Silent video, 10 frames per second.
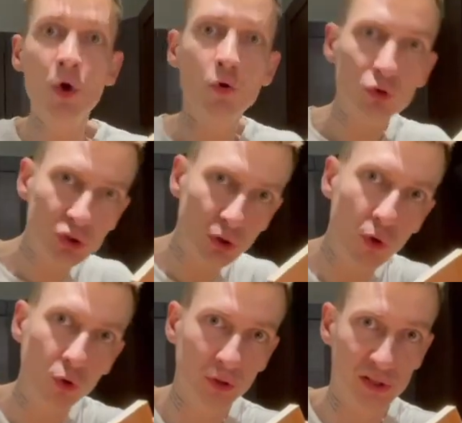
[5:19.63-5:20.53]

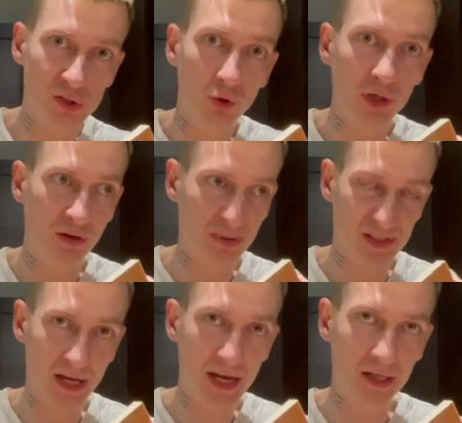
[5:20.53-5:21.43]
Узелок у нас только
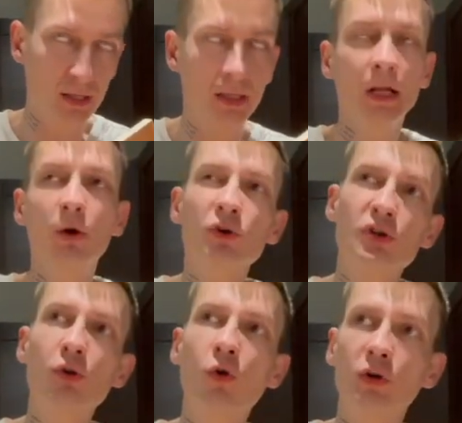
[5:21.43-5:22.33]
постоянно... А,
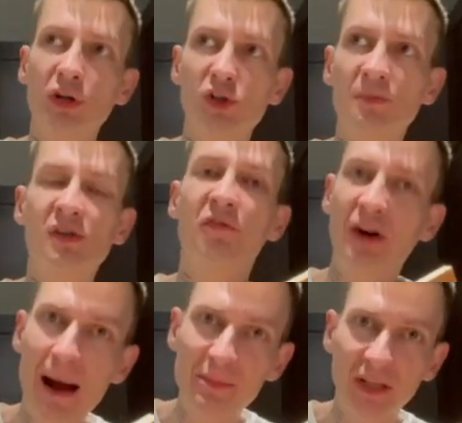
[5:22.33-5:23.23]
узелок у нас, собственно, в
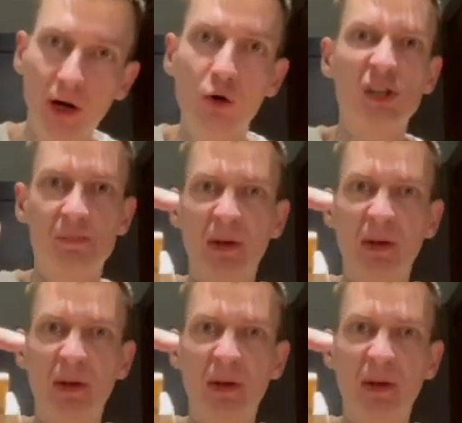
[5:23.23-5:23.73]
камне находится.